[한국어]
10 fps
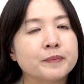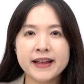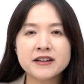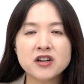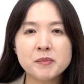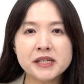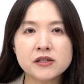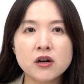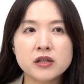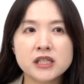네, 그럼
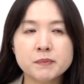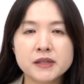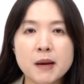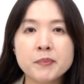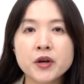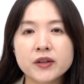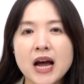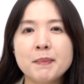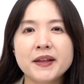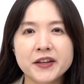2023년
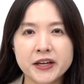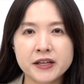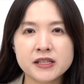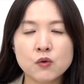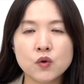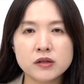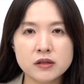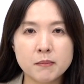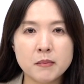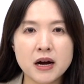하반기 채권
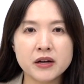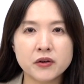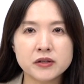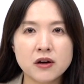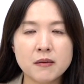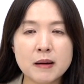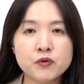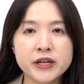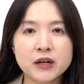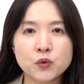전망 여기서
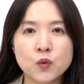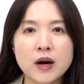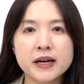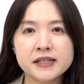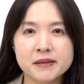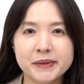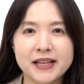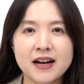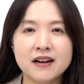마무리하도록 하겠습니다.